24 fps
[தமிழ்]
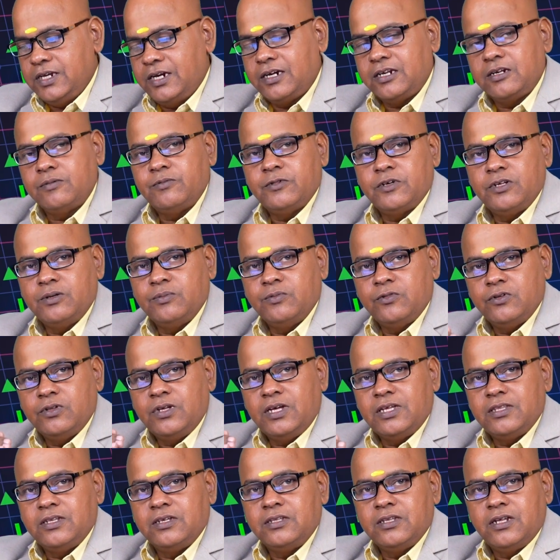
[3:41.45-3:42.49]
ஏற்றம் அடையும் போது
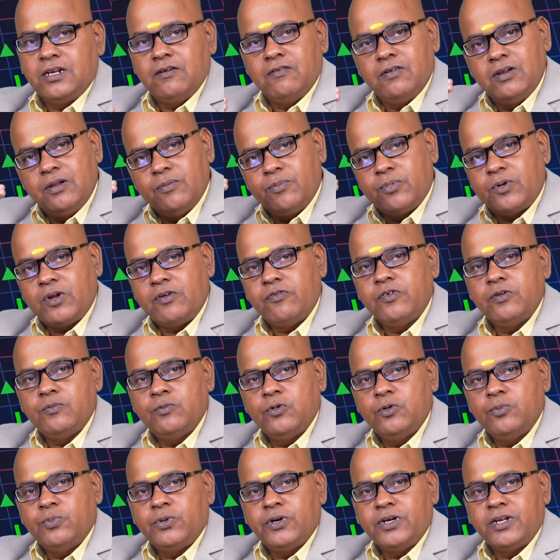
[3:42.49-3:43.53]
அந்தந்த லெவலில் ப்ராஃபிட்
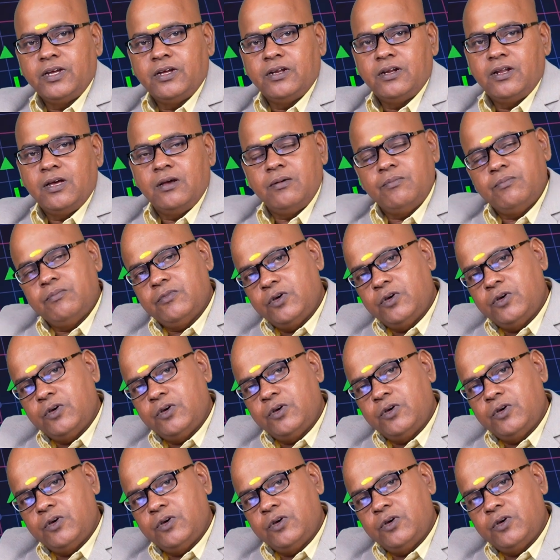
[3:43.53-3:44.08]
புக் பண்ணிங்கன்னா